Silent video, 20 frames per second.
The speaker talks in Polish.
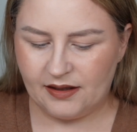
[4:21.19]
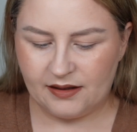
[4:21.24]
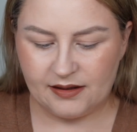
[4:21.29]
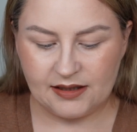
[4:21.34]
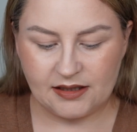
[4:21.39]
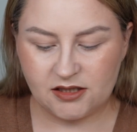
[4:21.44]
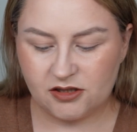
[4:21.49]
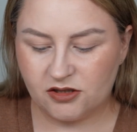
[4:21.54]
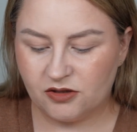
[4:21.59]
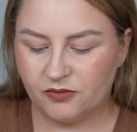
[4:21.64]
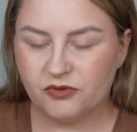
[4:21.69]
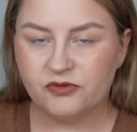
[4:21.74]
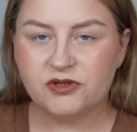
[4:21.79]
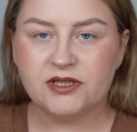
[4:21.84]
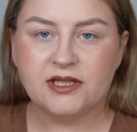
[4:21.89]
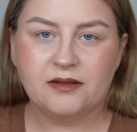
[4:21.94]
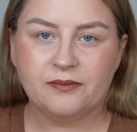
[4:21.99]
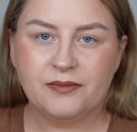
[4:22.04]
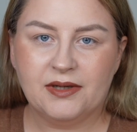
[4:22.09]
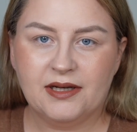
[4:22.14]
Także to był
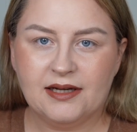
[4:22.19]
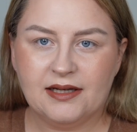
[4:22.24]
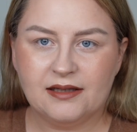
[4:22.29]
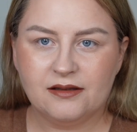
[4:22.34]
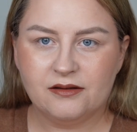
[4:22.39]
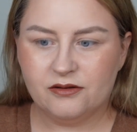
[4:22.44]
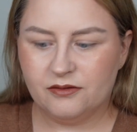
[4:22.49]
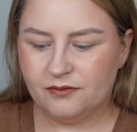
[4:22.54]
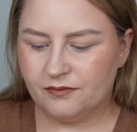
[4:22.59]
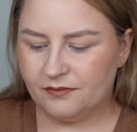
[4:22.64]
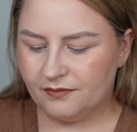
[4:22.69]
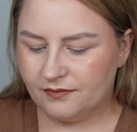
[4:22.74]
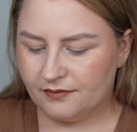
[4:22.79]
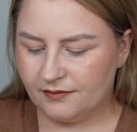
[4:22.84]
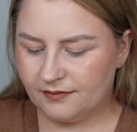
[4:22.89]
cień Palladium.